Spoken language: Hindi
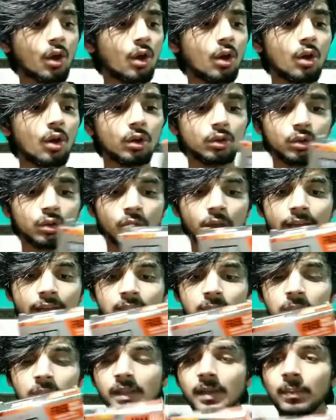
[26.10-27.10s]
और तो
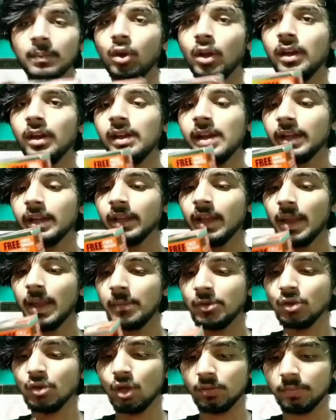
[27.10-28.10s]
गाइस मैंने ये प्रोडक्ट लिया था
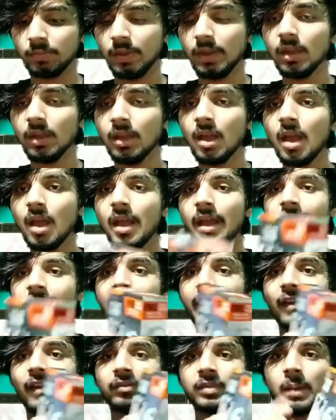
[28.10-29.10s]
अमेजोन पे
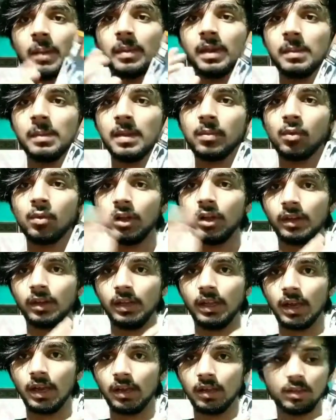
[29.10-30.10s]
एक हफ्ता पहले मैंने प्रोडक्ट
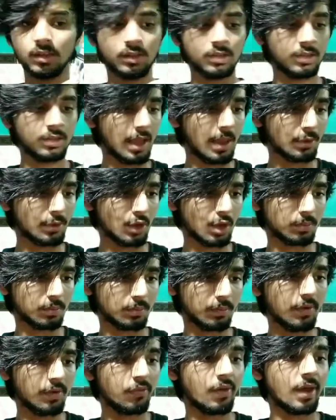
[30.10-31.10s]
लिया
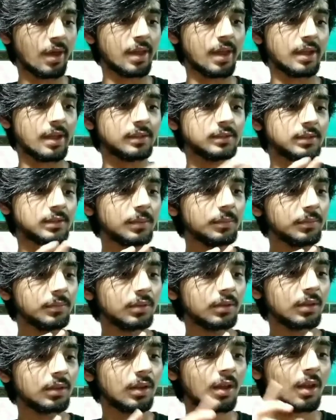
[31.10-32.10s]
अमेजोन पे फेयर हैंडसम
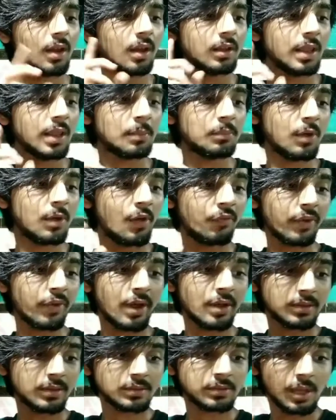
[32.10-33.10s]
नंबर वन फेयर
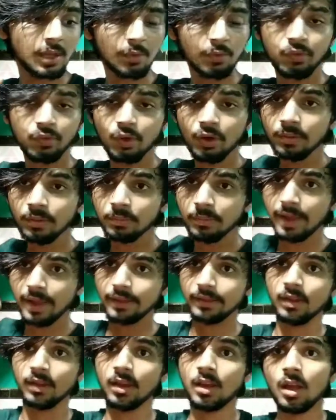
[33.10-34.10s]
हैंडसम स्क्रीम फॉर
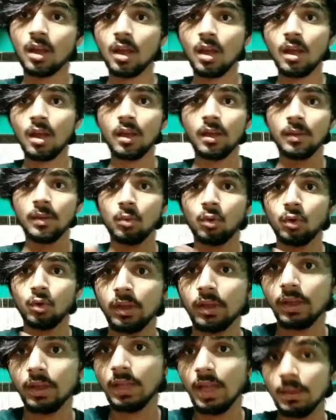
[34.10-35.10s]
मैन
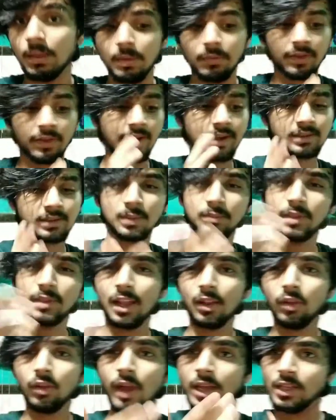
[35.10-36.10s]
प्रोडक्ट का नाम है फेयर हैंडसम
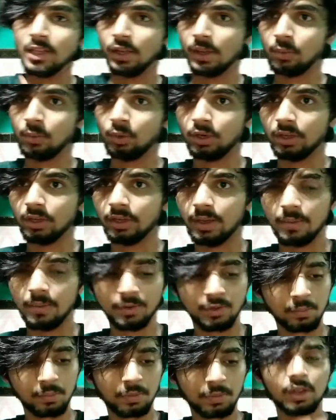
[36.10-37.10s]
डाल आ जाएगा प्रोडक्ट
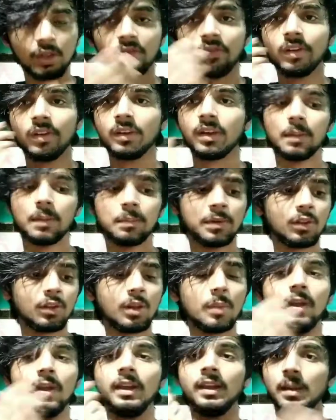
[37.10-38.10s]
अमेजोन पे फ्लिपकार्ट
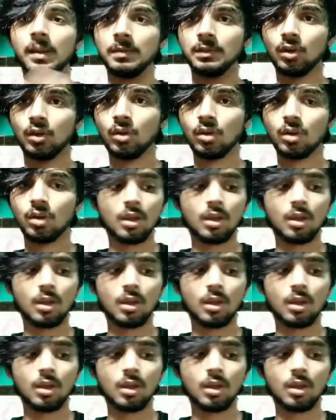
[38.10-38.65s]
प्रोडक्ट मेडिकल में जाओ